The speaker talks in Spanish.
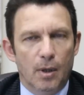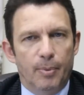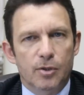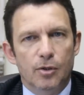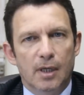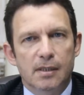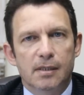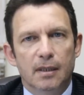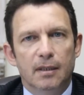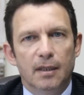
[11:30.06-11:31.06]
Una persona
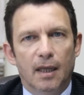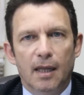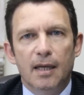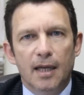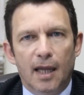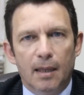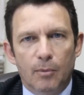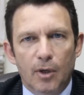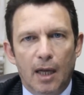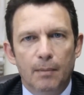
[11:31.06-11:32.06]
se sentía dañada
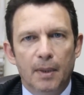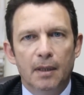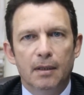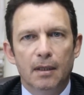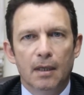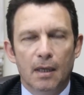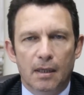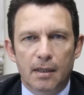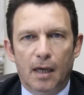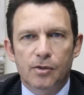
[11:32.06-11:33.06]
moralmente
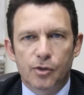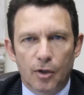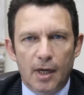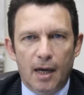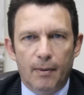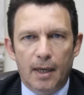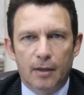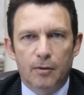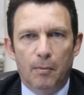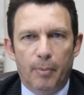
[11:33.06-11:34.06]
y accionaba a
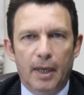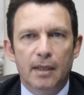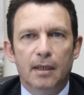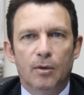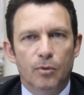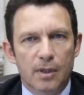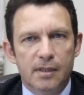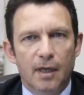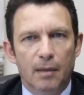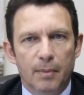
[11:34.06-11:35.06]
la compañía
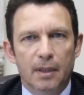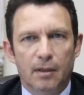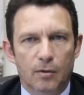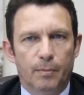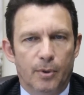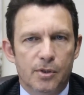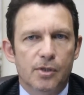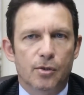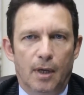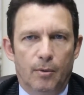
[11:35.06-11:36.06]
judicialmente en un
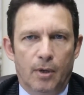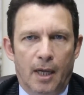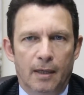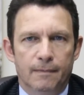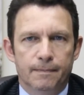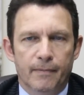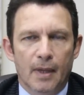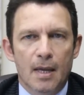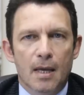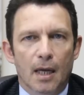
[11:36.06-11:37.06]
proceso laboral.
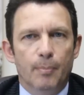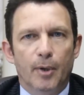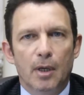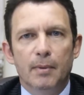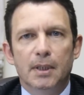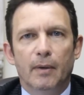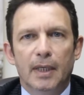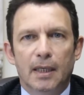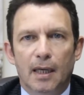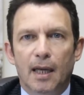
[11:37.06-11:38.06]
El problema
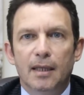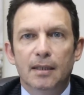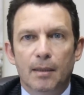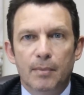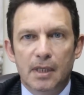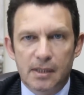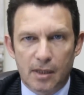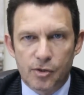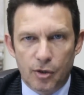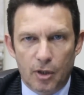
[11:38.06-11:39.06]
estaba en que la
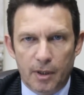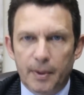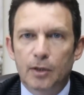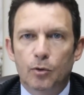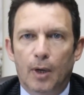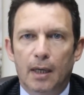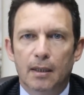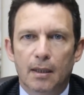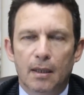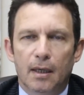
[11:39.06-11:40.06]
indemnización
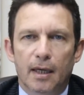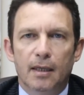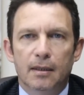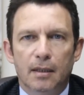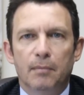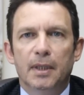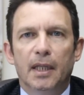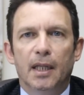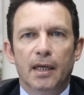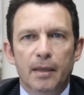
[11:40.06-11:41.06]
eventual era
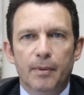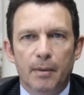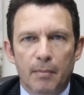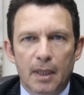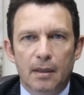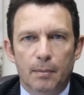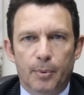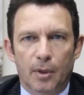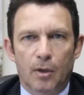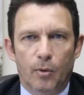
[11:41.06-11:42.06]
determinada libremente
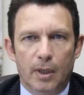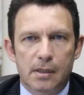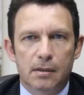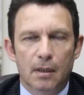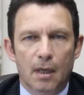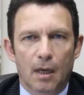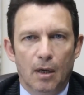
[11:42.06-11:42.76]
por el juez,